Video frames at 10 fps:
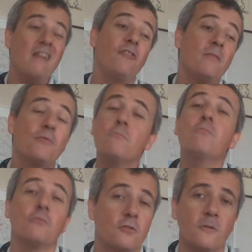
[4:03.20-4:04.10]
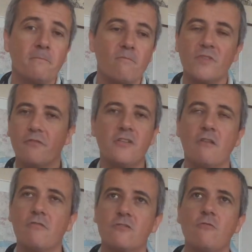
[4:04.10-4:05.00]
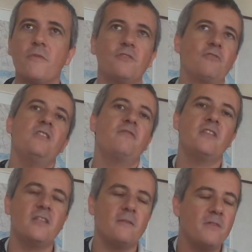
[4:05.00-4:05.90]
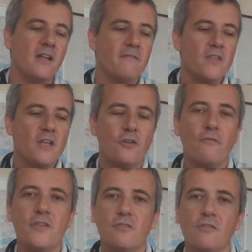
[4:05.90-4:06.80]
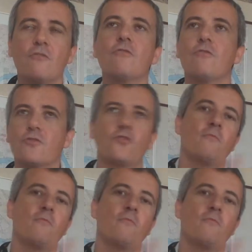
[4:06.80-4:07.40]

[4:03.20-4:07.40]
il film più brutto fino a questo momento indifendibile che ho visto del concorso,